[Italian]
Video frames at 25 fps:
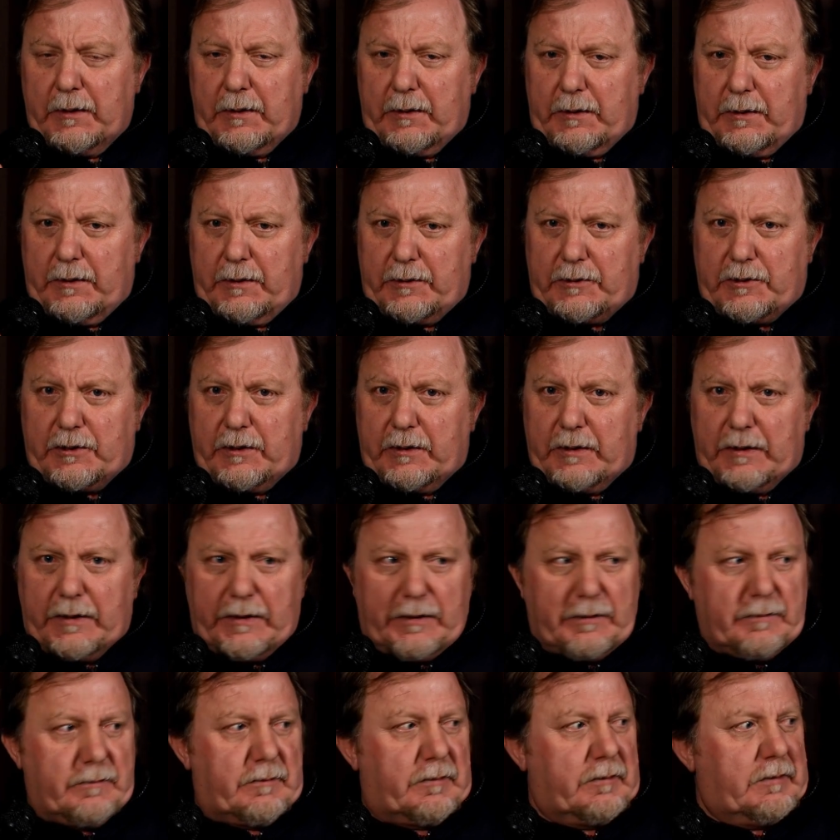
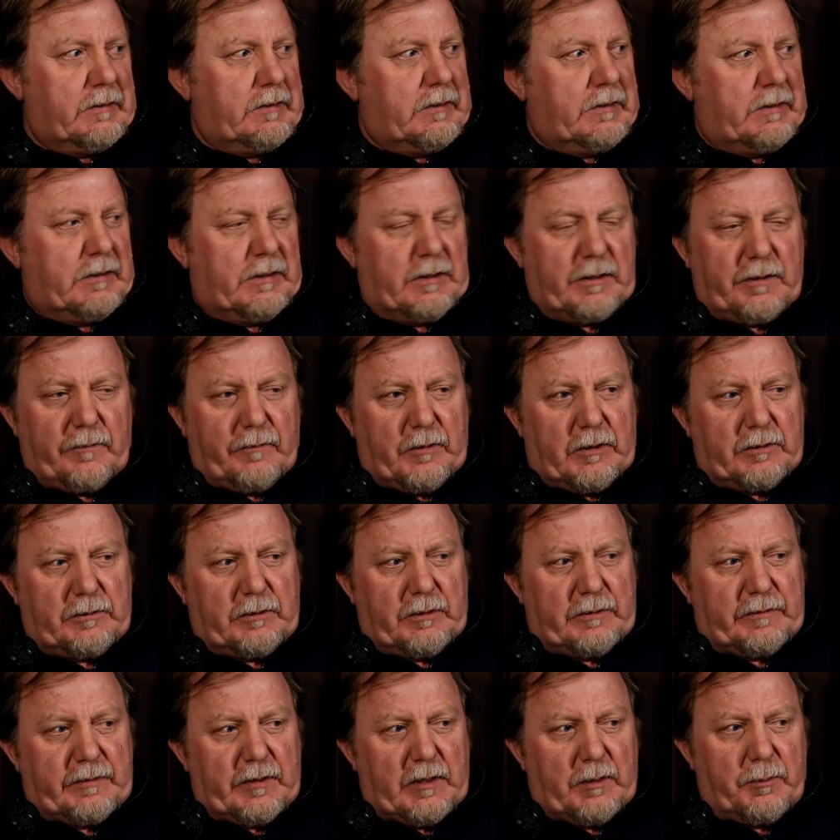eccellente è arrivato
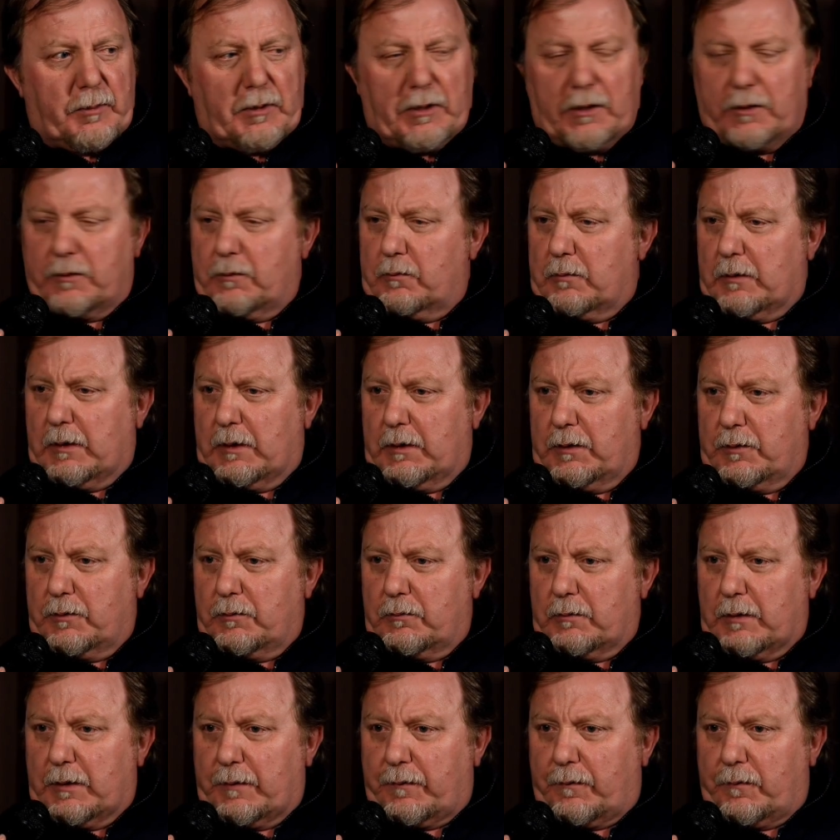al termine di
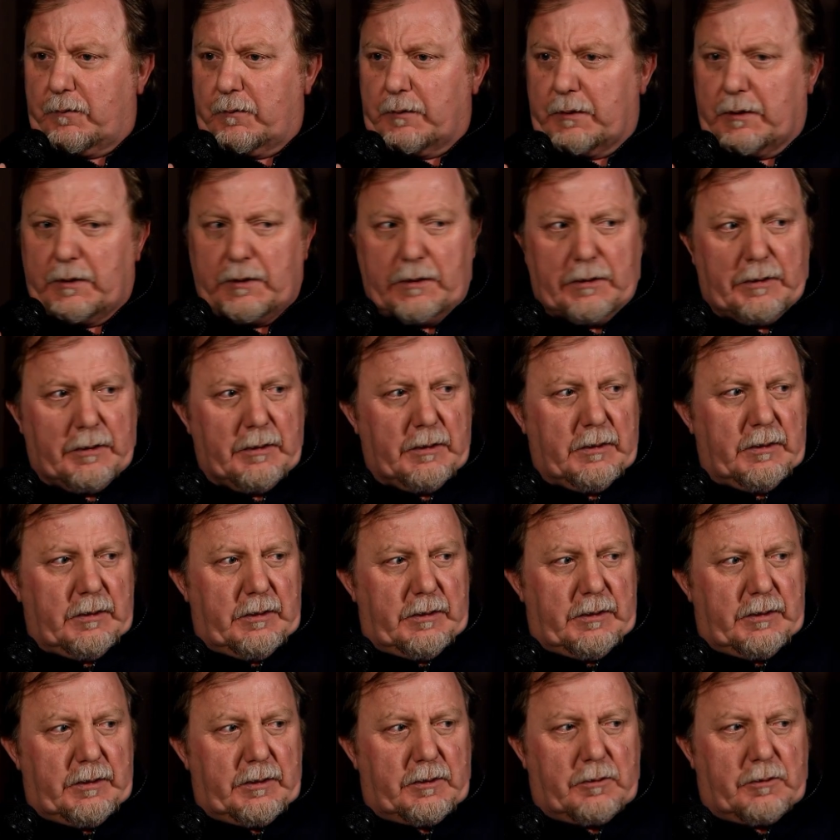un'azione eh,